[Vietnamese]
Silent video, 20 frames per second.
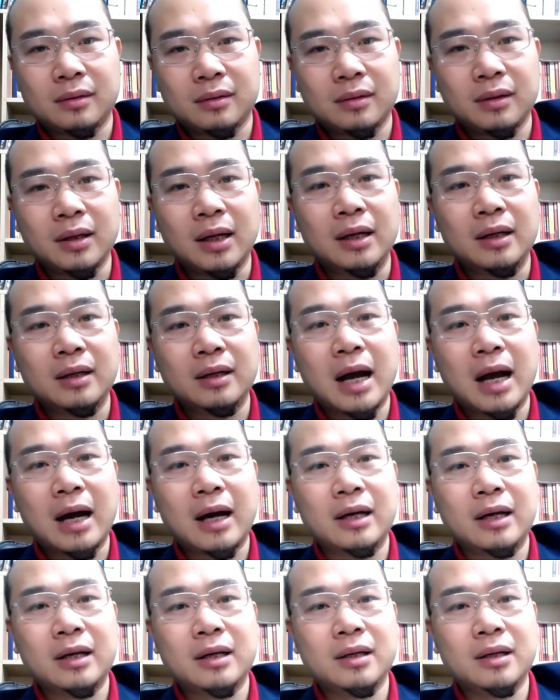đến các
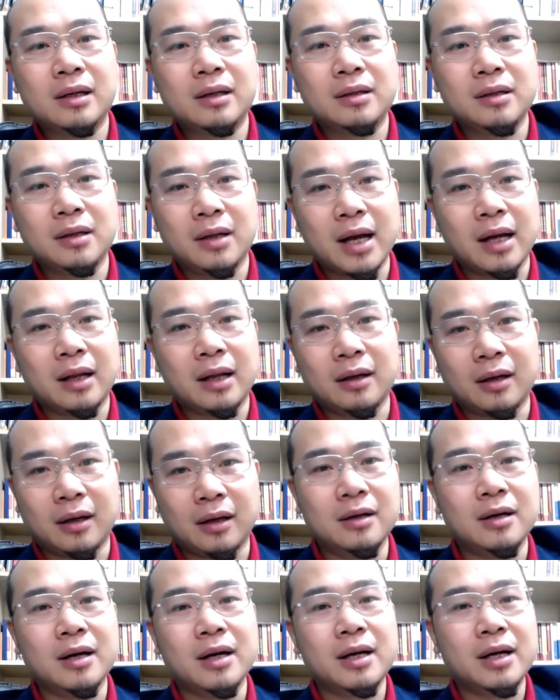cái sự kiện tiệc
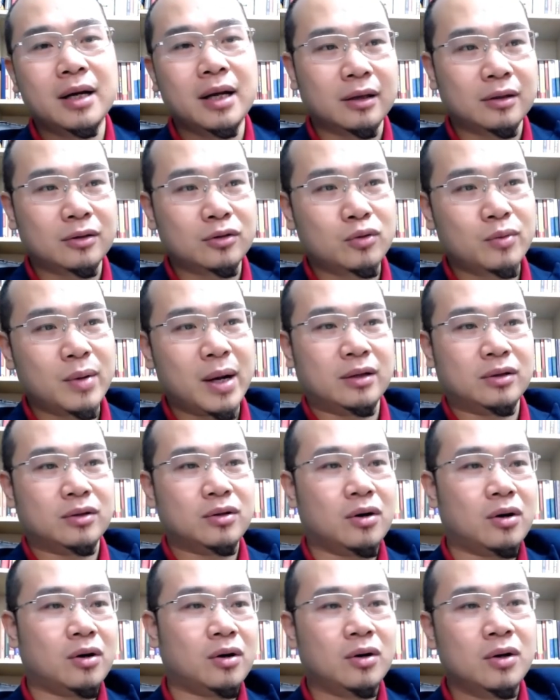cưới để chụp ảnh
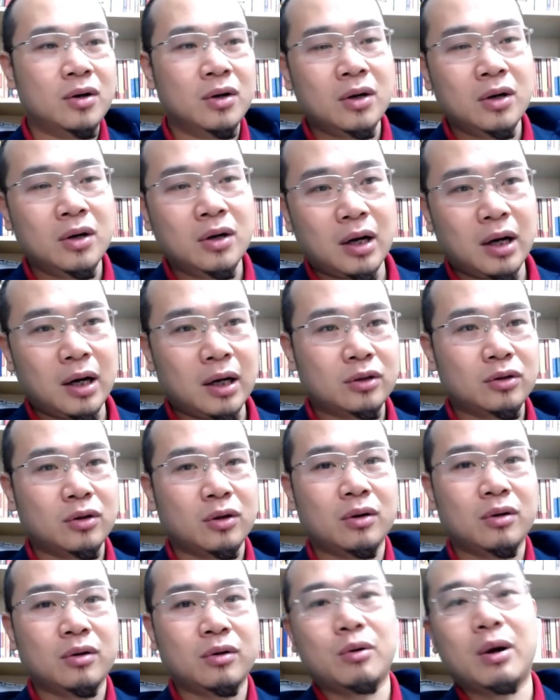cho à,
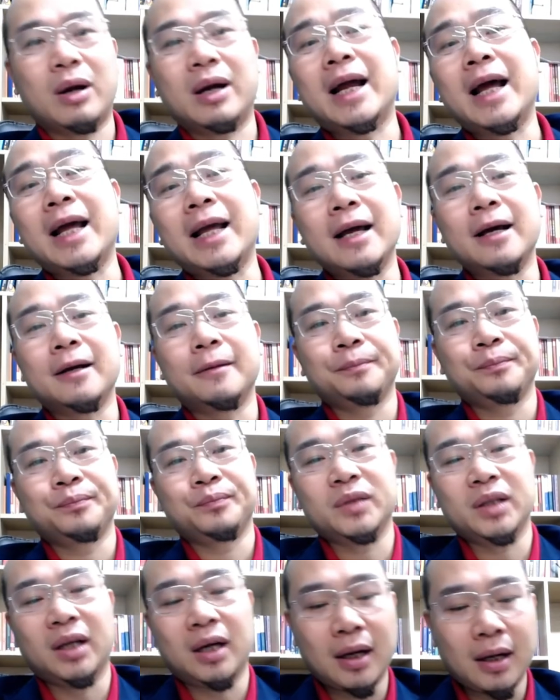cho quan khách ấy.
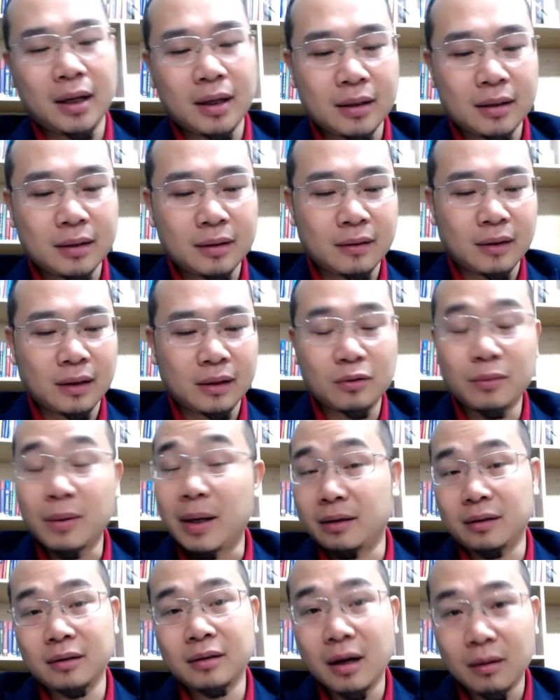Đó, à, chụp
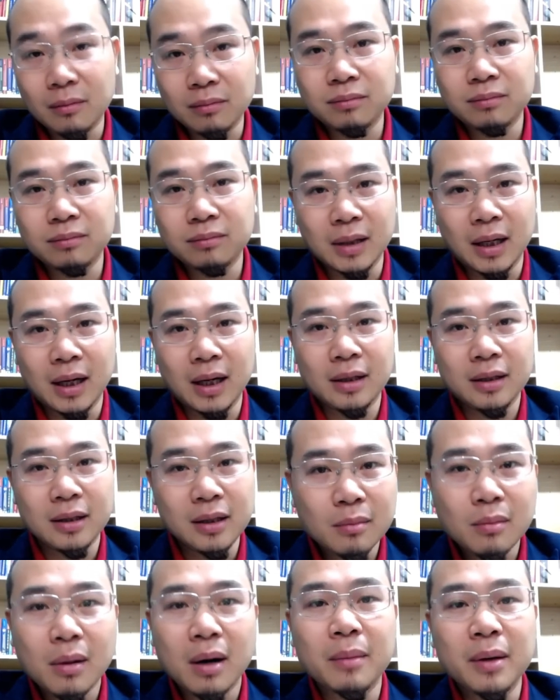ảnh tự động, à,
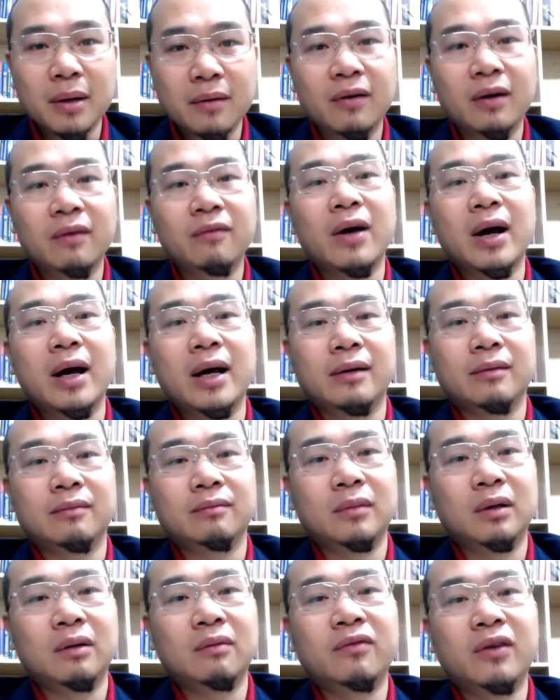nhưng mà mình vẫn phải
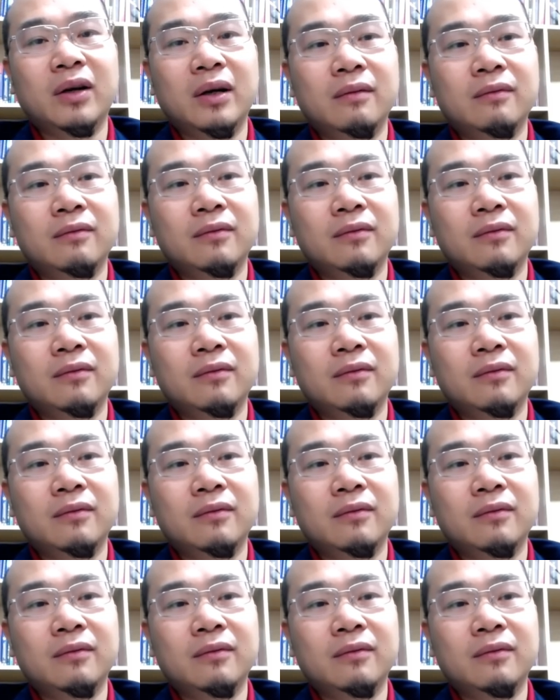vẫn vẫn